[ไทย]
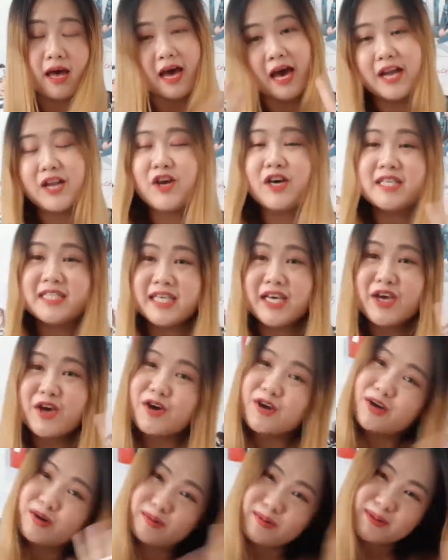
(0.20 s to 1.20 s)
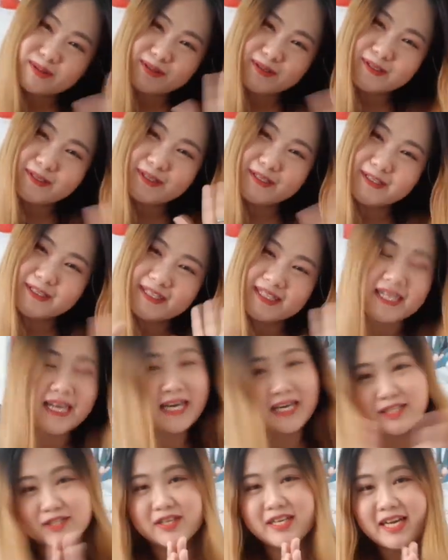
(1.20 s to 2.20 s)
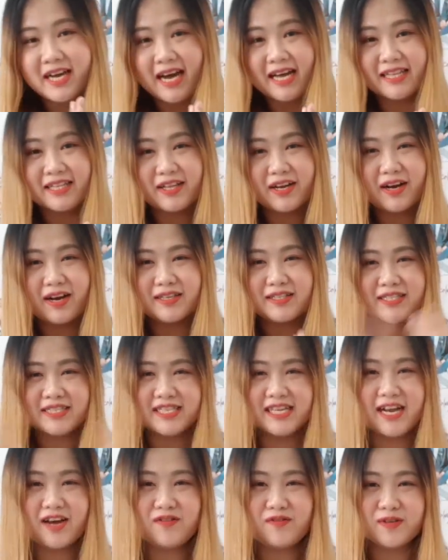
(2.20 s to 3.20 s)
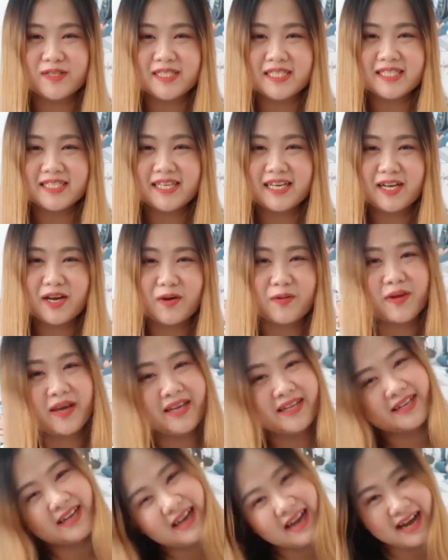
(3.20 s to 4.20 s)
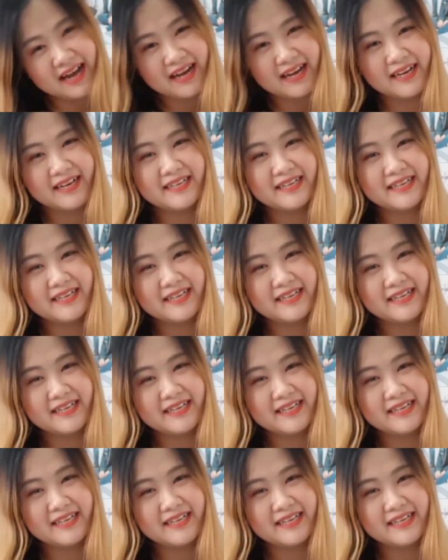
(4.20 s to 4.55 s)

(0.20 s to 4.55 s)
อันนี้เราจะอยืนระเบิดสวัสดีค่ะอินตราคาสุชนาฝนซิสเตอร์ทวินนะคะ